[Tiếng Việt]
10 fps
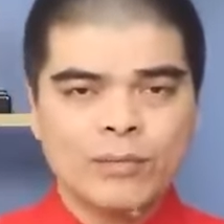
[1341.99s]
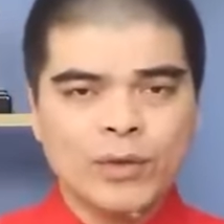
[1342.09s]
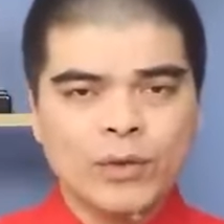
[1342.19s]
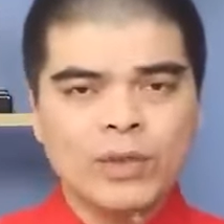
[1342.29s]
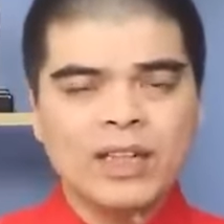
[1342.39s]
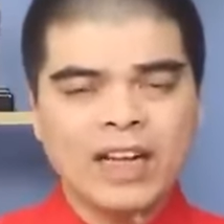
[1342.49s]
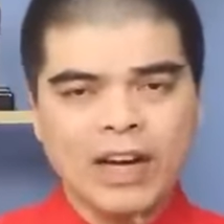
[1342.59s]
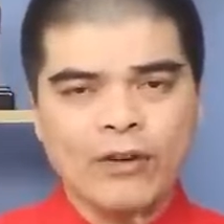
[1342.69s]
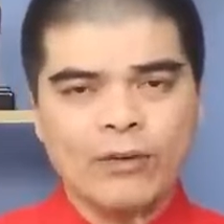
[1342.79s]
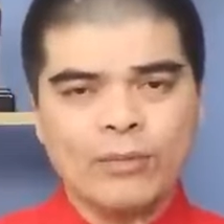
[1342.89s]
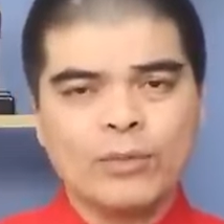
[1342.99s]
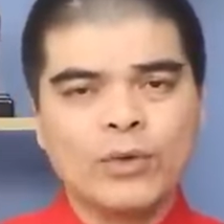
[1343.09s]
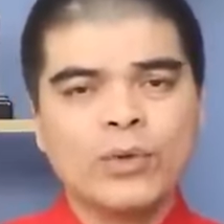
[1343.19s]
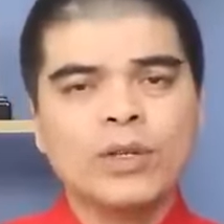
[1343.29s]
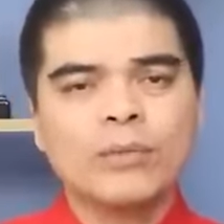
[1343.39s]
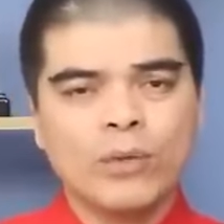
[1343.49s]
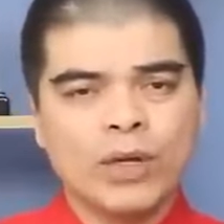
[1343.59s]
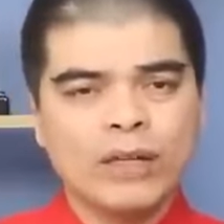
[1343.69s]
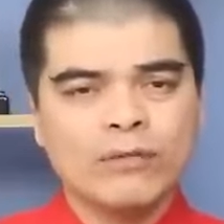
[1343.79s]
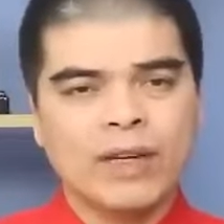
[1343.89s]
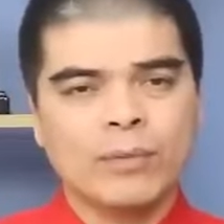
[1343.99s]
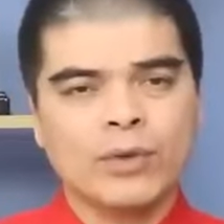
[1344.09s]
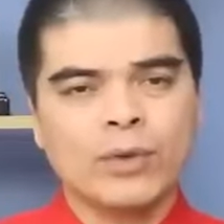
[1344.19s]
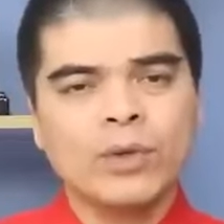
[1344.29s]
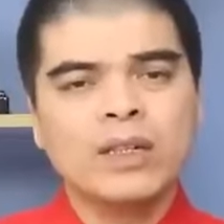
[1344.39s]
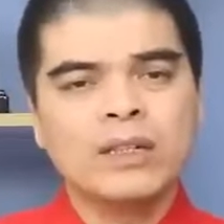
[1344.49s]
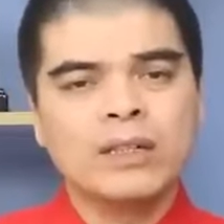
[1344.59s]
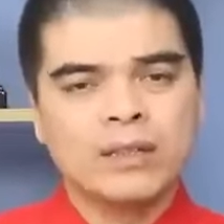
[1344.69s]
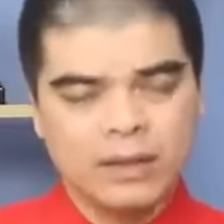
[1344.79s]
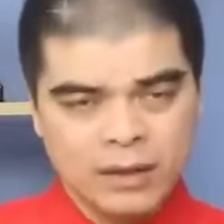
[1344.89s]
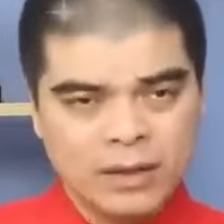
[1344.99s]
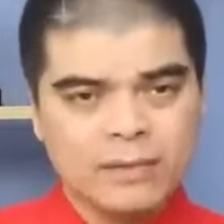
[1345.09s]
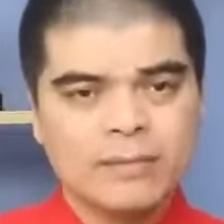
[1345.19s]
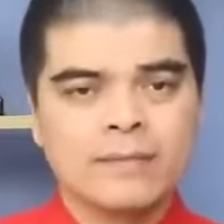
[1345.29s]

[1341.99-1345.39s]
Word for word: một hũ đựng gạo, một hũ đựng muối và một hũ đựng đựng nước.